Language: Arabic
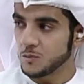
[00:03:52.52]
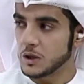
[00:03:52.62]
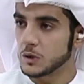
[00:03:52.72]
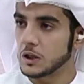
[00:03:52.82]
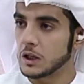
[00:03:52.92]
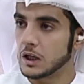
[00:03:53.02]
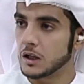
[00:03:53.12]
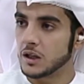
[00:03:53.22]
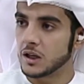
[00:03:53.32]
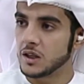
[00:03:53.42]
ما هو
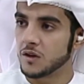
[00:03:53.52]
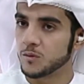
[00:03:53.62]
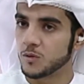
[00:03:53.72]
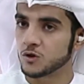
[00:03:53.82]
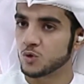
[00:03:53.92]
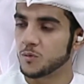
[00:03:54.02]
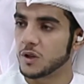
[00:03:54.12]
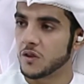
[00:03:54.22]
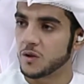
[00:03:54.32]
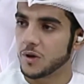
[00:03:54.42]
الاهداف المرجوه من
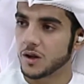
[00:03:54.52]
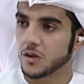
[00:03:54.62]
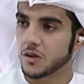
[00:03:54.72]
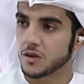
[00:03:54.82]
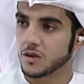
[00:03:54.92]
هذا المعرض؟